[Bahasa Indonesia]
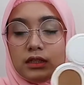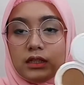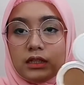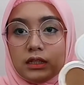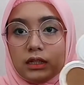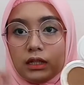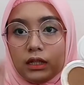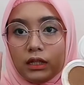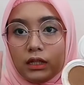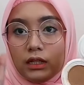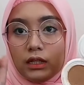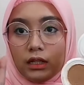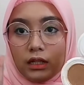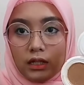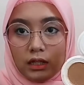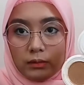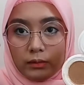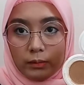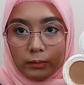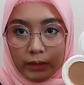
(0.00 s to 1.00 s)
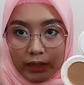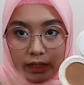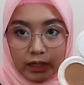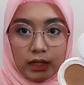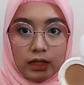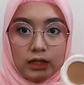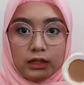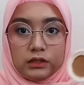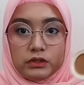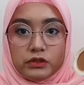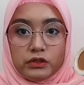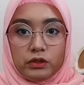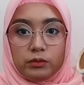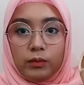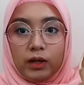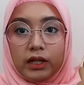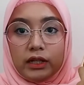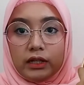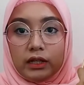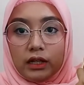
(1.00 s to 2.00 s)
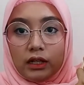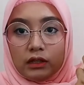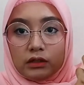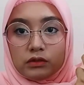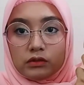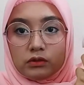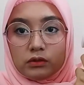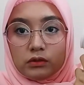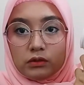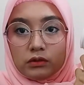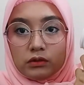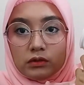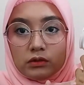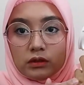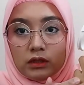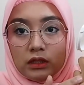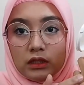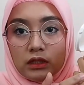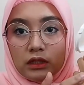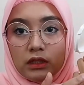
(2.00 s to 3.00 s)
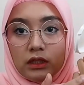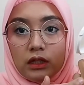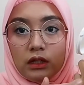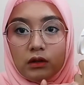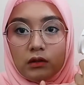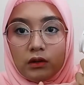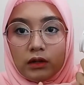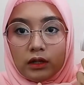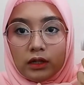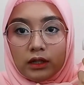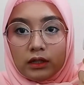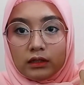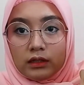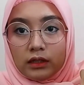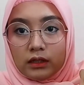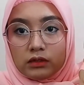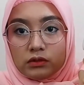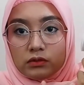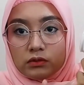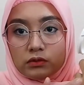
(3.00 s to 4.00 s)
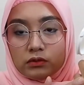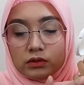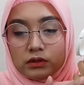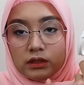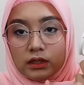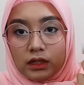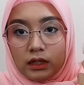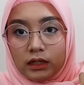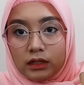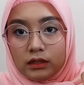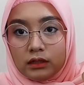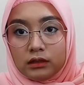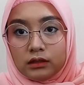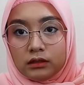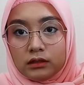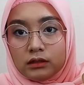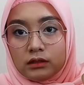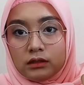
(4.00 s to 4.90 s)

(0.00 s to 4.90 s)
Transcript: jadi lebih baik kalian cobain langsung ini yang warna translucent